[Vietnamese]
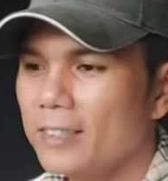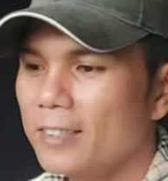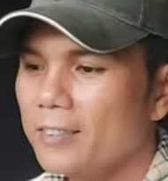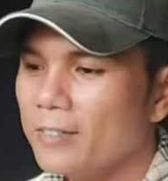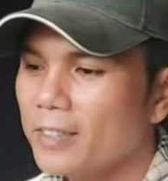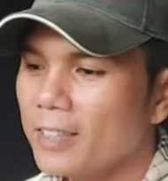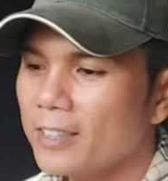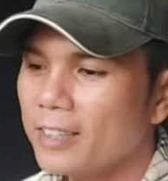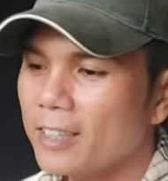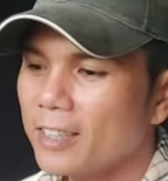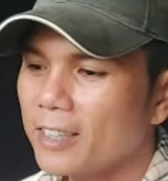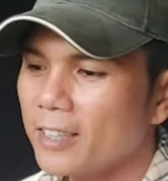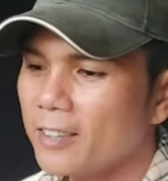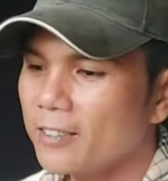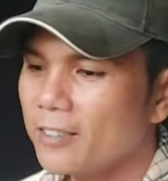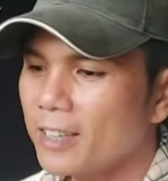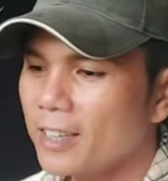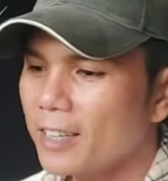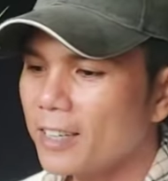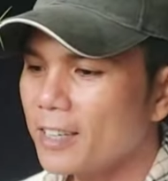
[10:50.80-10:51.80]
tiếp theo thanh
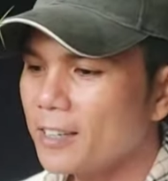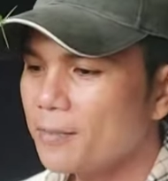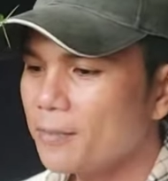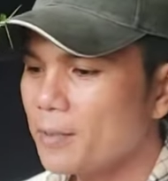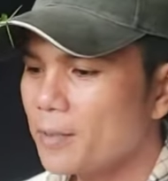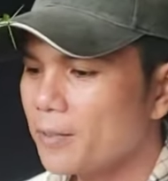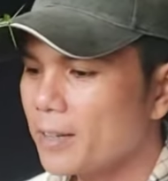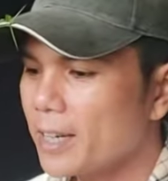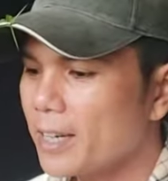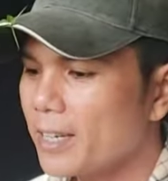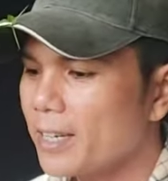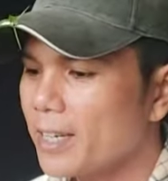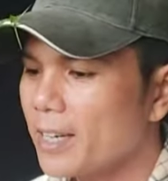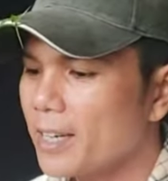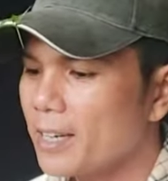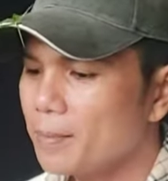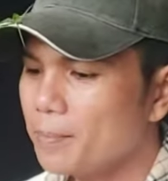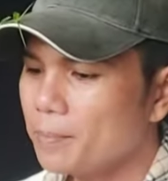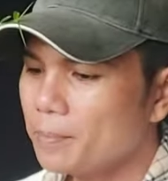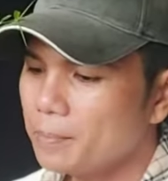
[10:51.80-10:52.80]
tùng à, lên một cây
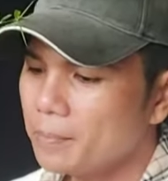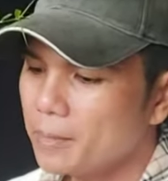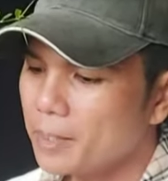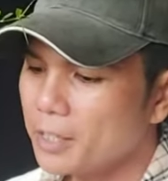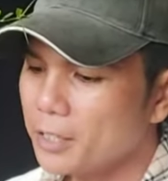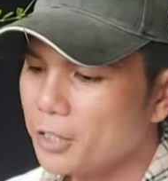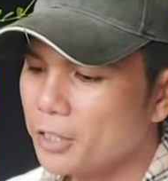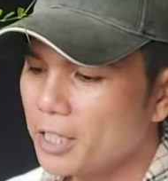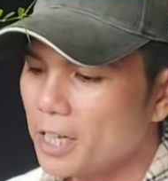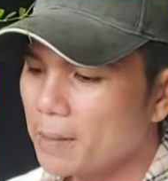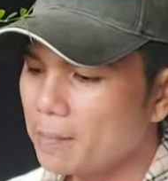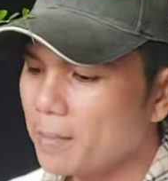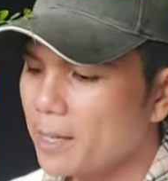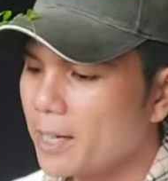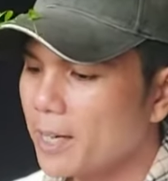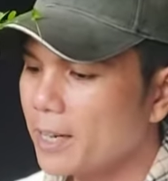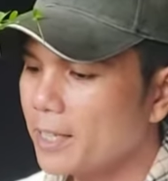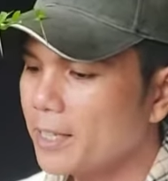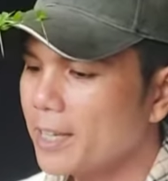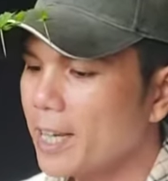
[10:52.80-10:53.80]
à, linh sam
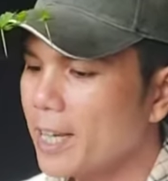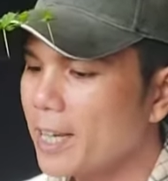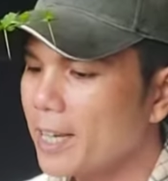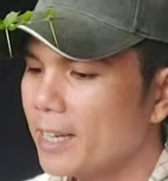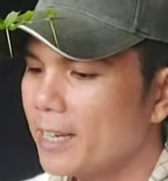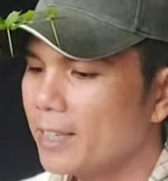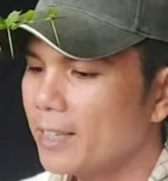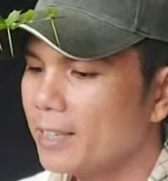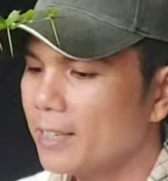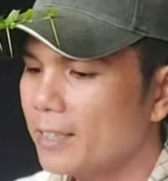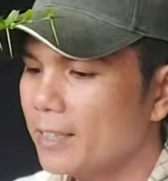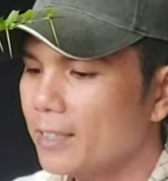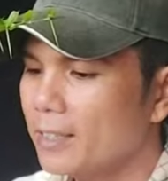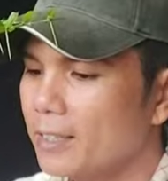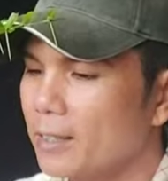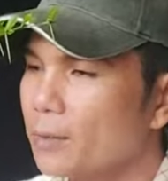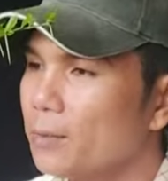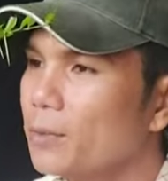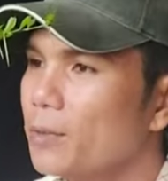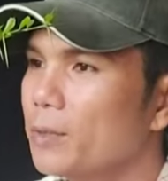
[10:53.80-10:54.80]
bình định nha
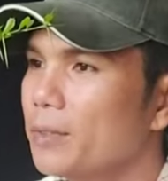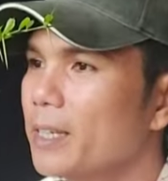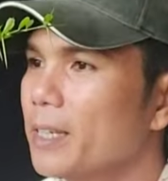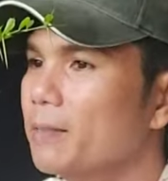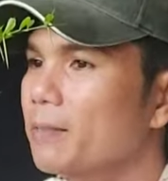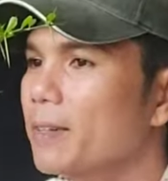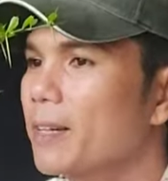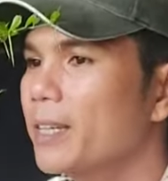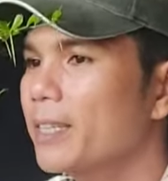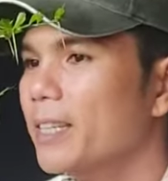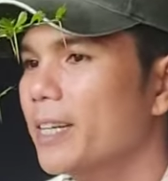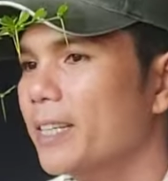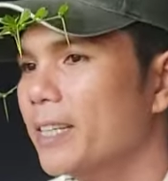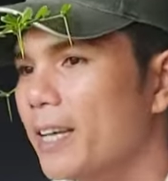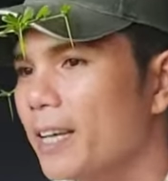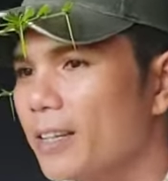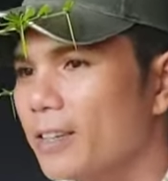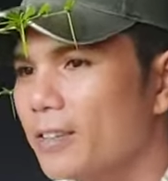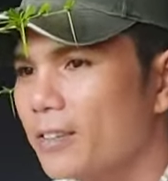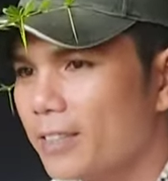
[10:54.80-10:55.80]
cũng thuộc dòng cây khai
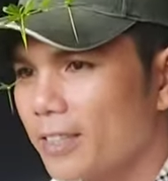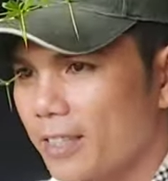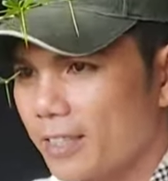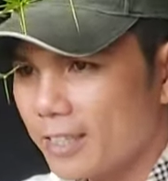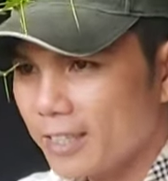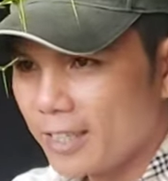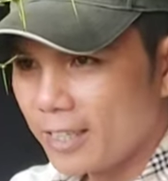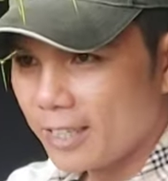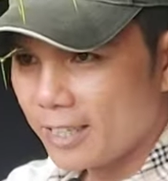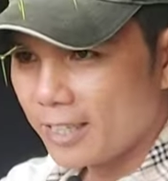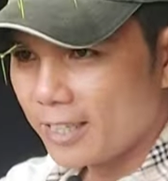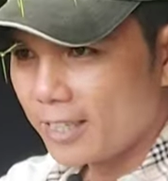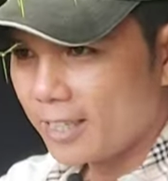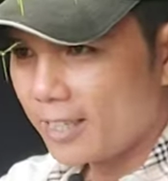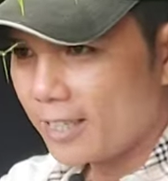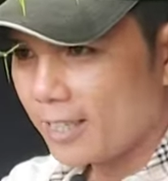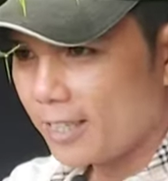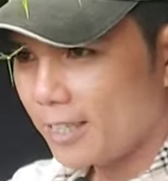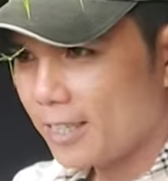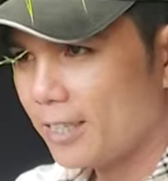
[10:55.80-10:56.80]
thác nồi tự nhiên
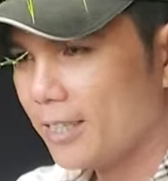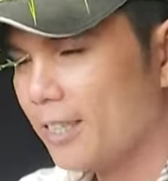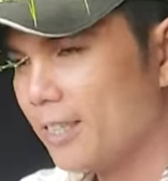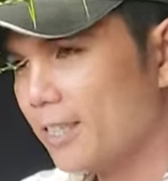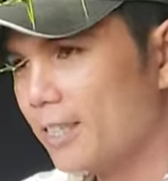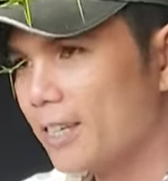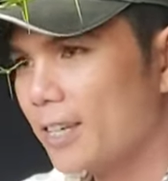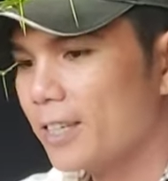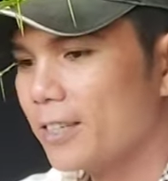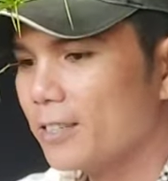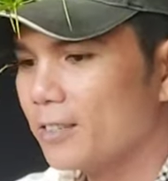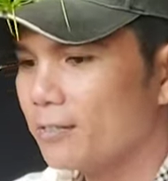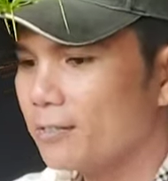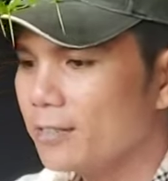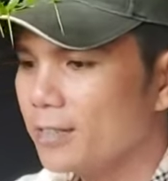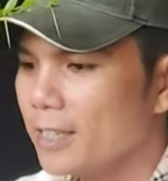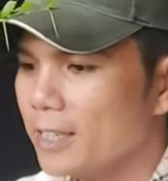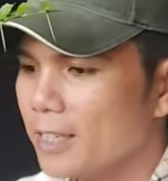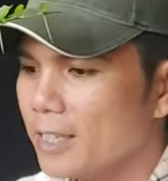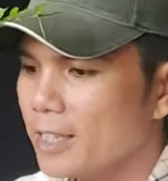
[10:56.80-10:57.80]
à, cây
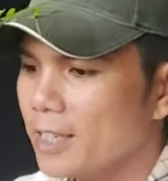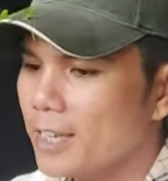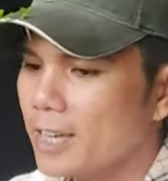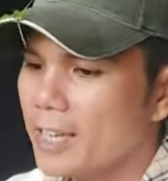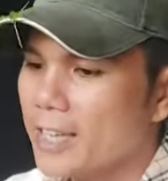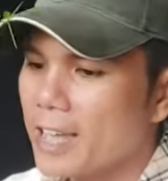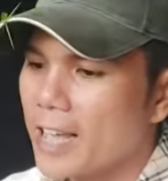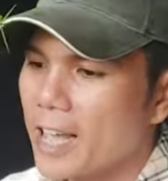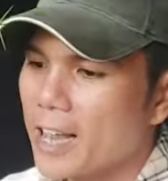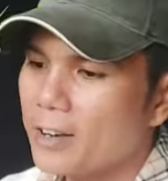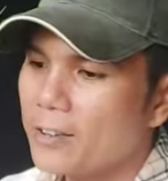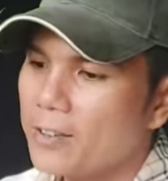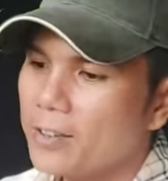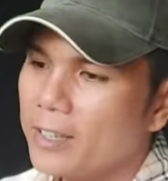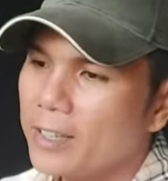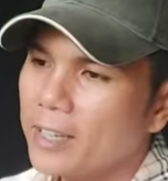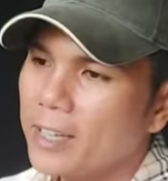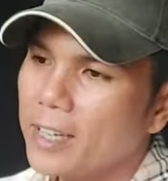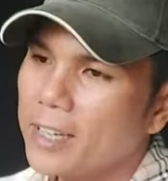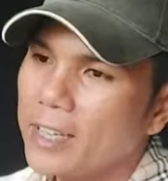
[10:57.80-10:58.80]
cũng cực kỳ là già
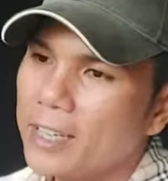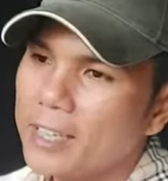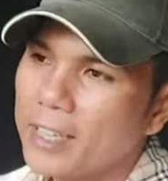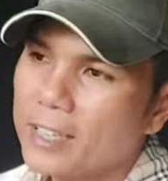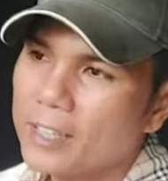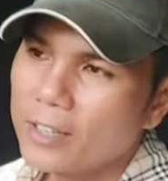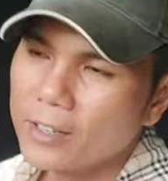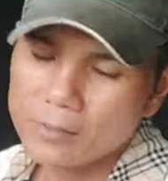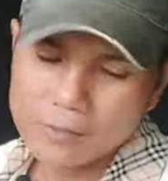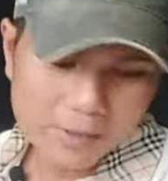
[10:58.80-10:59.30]
luôn cái này thánh